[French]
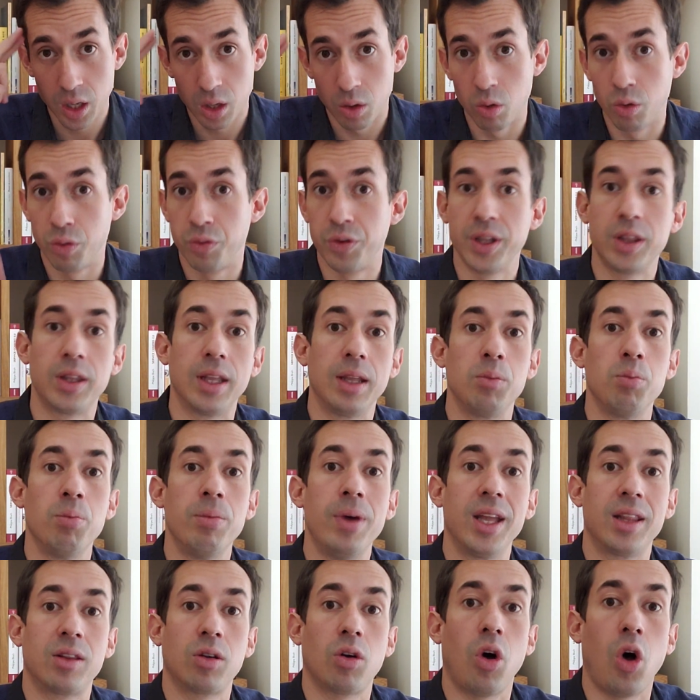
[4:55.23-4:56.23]
le fait
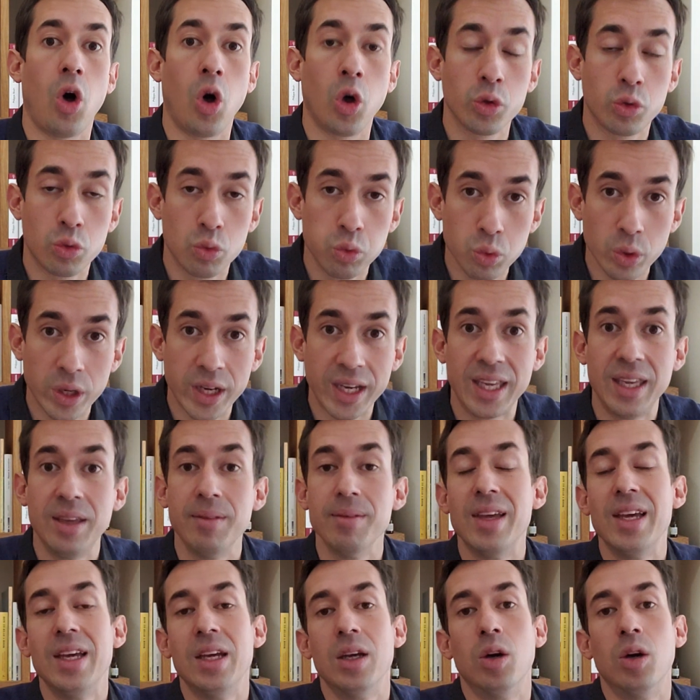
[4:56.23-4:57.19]
d'être entouré